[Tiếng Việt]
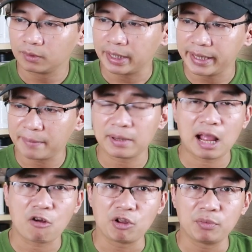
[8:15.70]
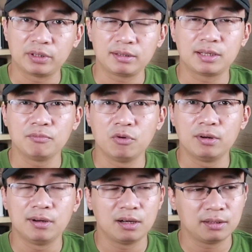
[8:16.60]
anh em nào nếu mà thích cái
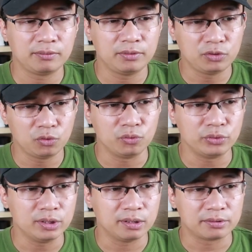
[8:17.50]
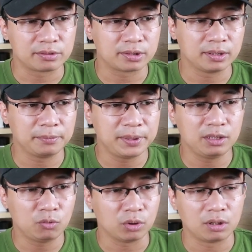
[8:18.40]
mùi hương ví dụ như là sơ
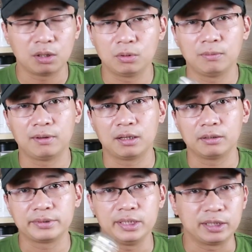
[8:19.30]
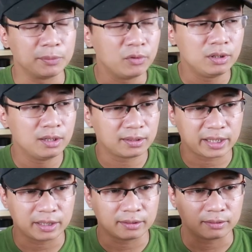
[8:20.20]
mi quần nâu và xịt cái mùi hương
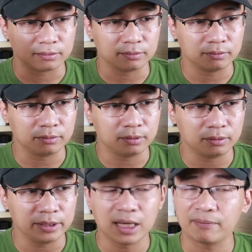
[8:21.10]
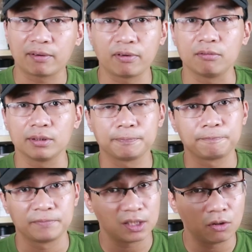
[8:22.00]
này đi làm văn phòng ấy,
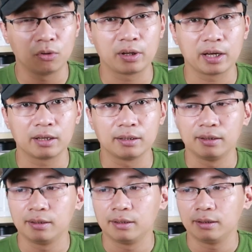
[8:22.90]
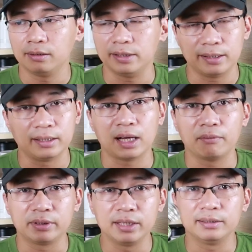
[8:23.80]
rất là ok, nhẹ
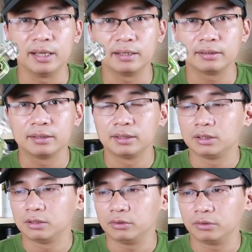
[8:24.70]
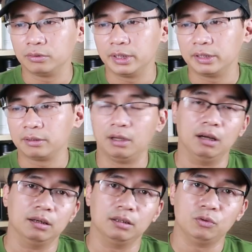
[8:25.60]
nhàng và tinh tế. Đây,
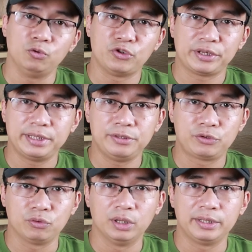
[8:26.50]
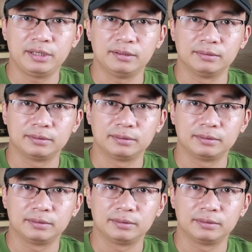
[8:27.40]
Un Jardin Sur Le Nil.